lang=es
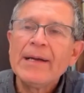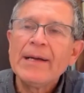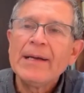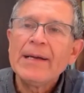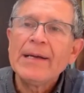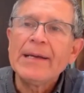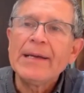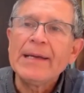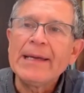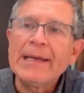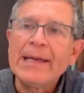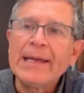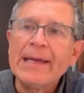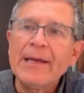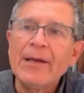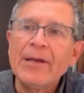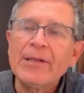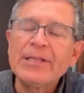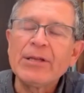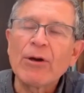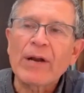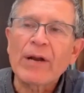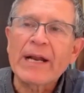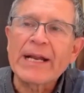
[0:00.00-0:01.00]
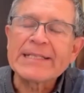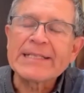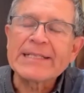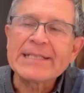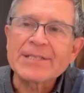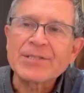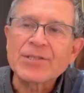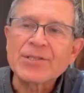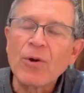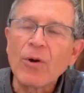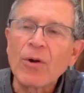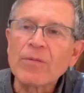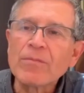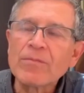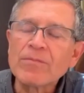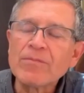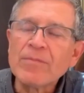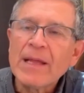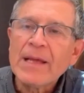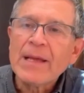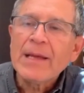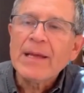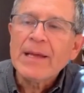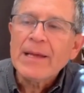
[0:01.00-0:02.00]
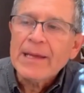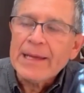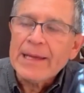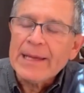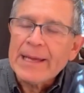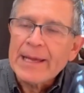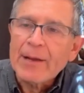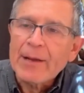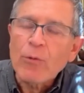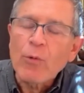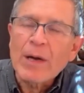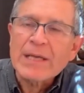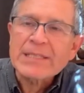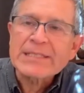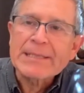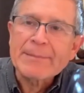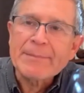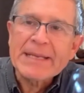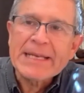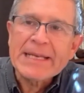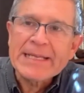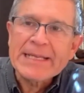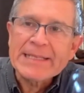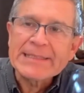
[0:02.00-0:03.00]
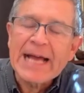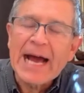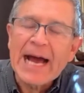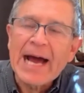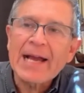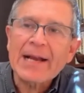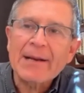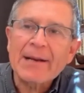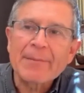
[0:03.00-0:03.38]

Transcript: eh, de organización eh, cuasi militar,